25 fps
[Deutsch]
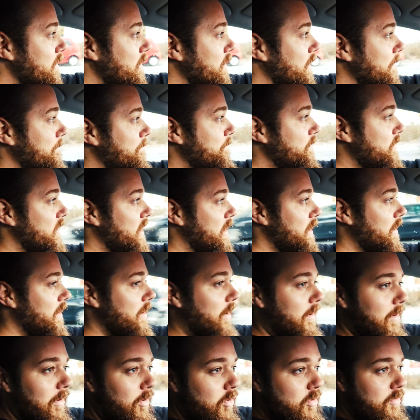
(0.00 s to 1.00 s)
ähm, denn
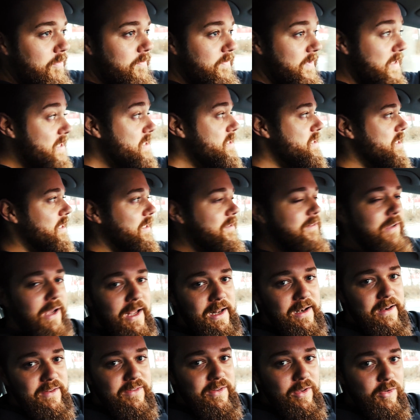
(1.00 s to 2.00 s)
auch wir sind
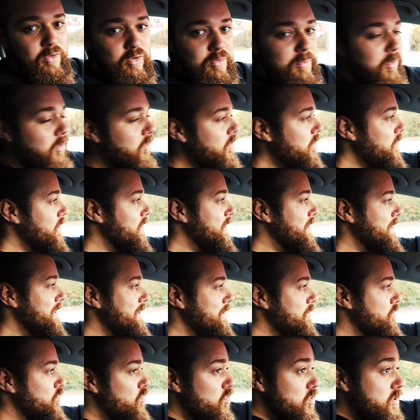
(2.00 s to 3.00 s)
Teil dieser Übung.
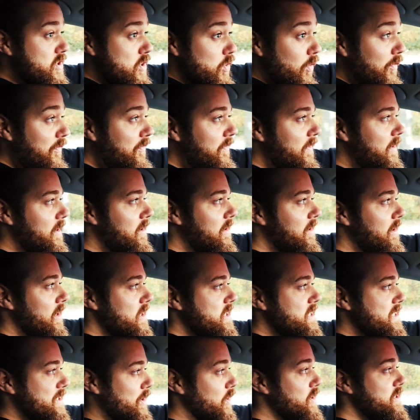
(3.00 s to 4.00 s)
Nur so viel,
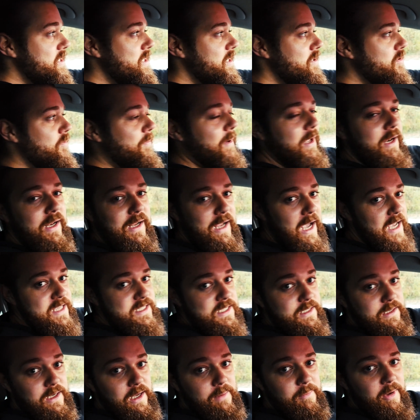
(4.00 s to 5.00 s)
es soll sich um eine
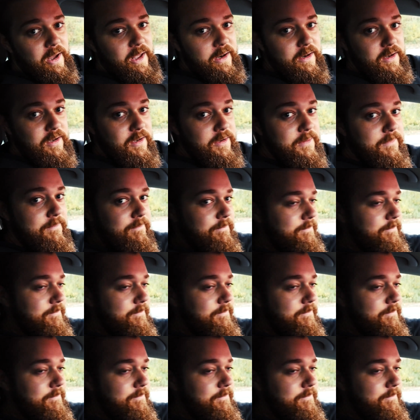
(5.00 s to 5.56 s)
Geiselnahme handeln.